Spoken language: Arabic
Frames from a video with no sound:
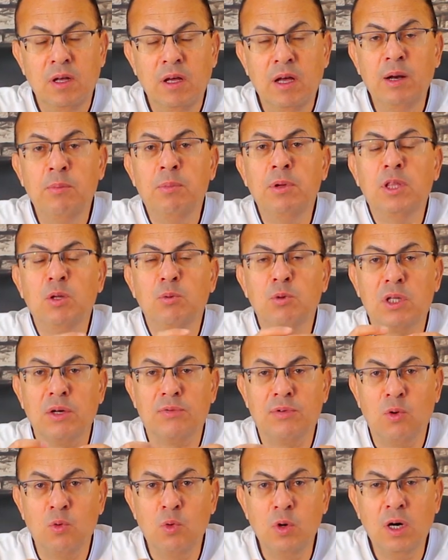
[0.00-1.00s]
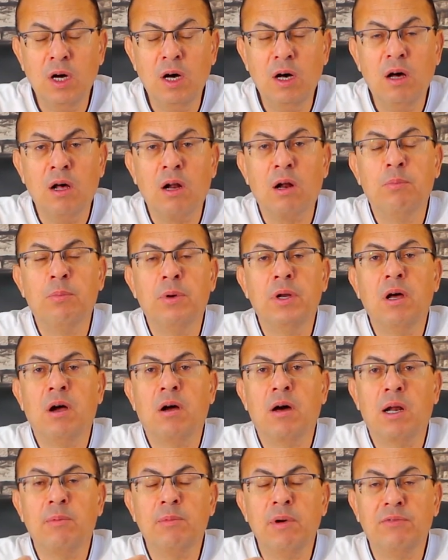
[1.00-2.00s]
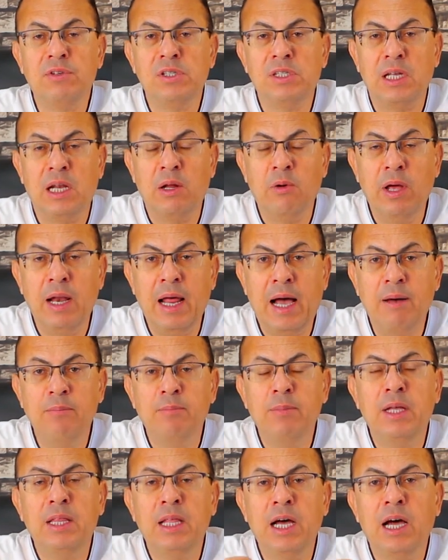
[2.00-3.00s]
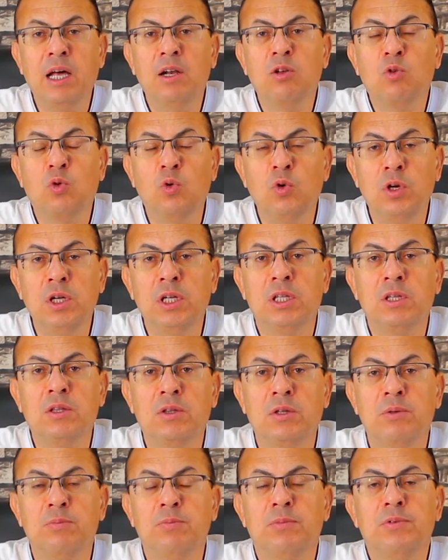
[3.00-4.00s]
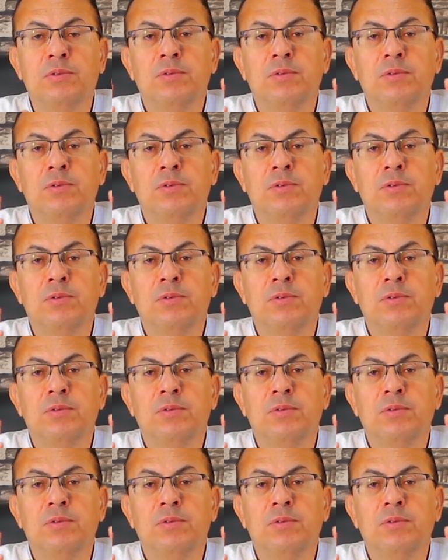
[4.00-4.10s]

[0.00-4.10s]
البنت متفوقة ربنا كرمها في الثانوية العامة دخلت كلية الطب